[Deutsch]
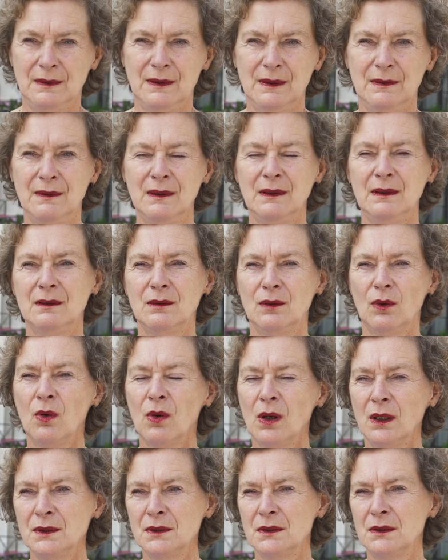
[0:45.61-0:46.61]
Das sind
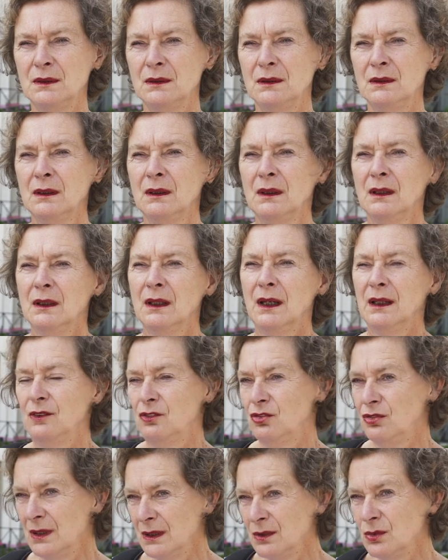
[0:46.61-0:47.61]
Orte, ein
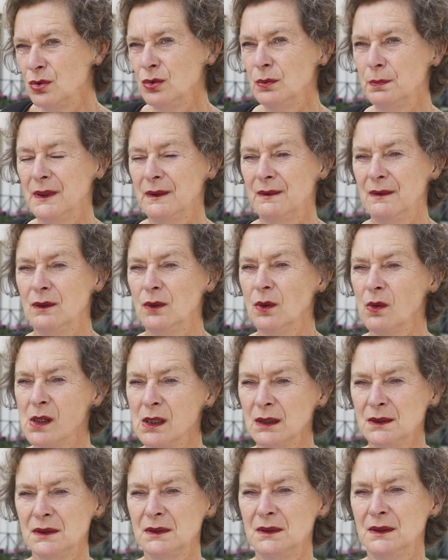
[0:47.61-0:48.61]
Stadttyp, das sind
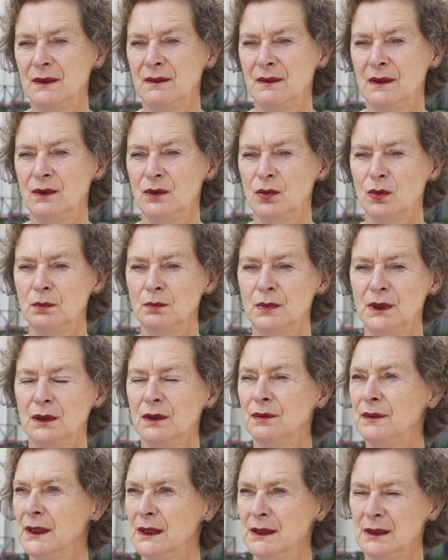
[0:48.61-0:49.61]
Orte, die sind um die
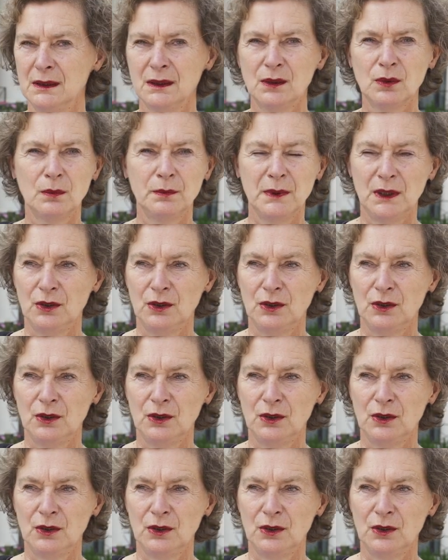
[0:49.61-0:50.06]
Quellen herum